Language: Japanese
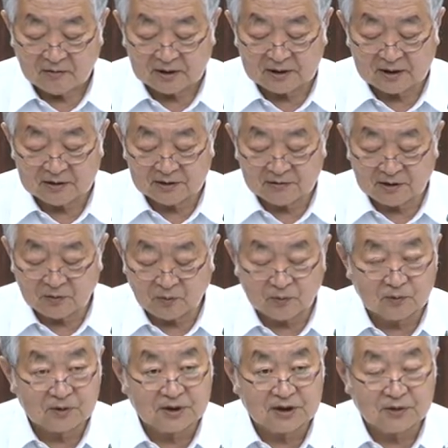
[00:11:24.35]
私は
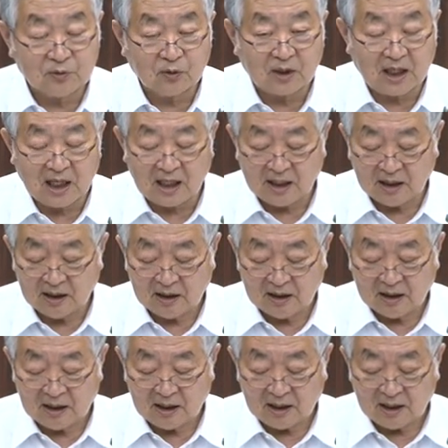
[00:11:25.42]
この事故が
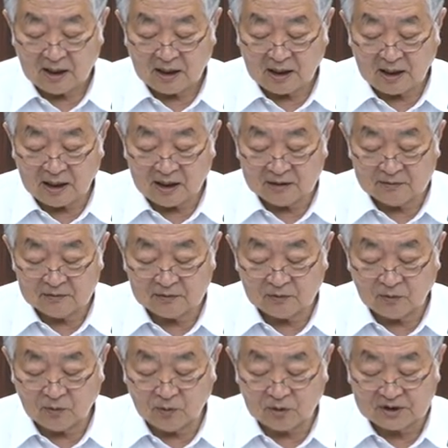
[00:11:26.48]
ある
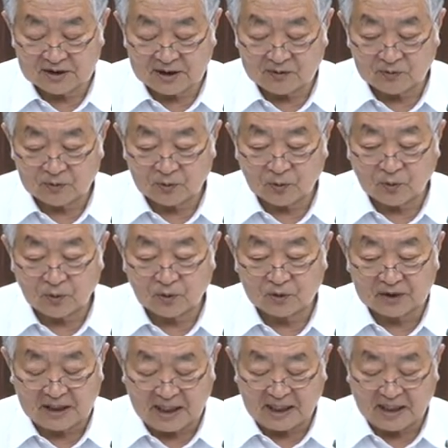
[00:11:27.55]
大きさのとこ
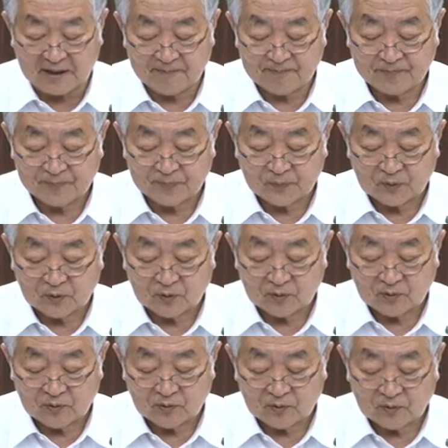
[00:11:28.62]
ろで
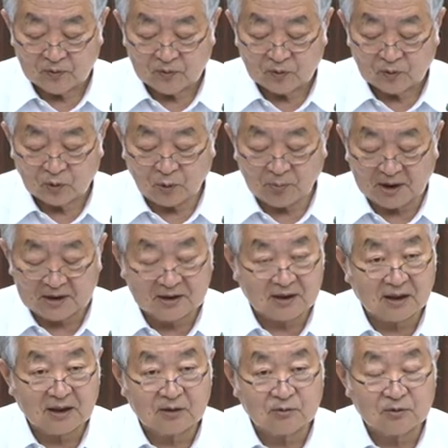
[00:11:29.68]
止まっ
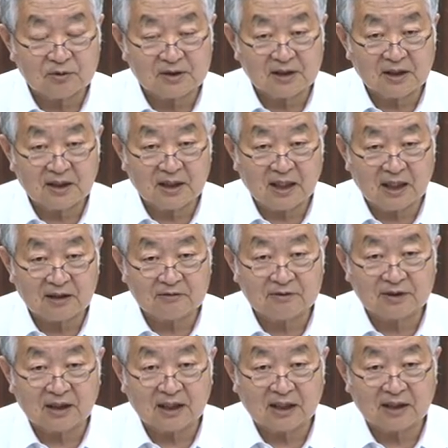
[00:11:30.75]
た可能性があ
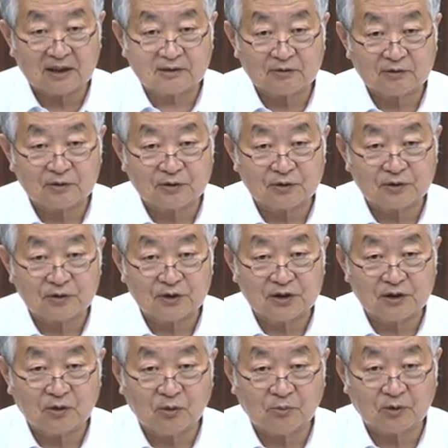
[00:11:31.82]
るんじゃないかというふう
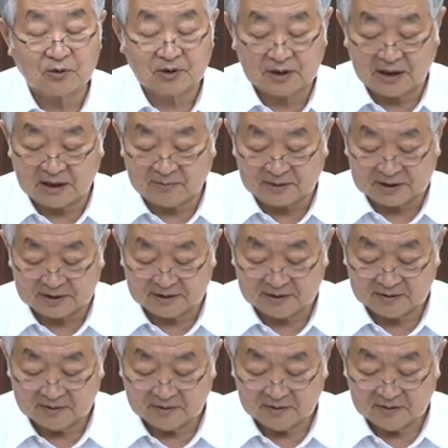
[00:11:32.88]
に思っていま
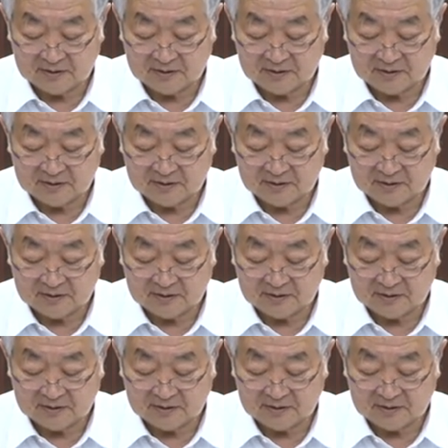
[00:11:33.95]
す。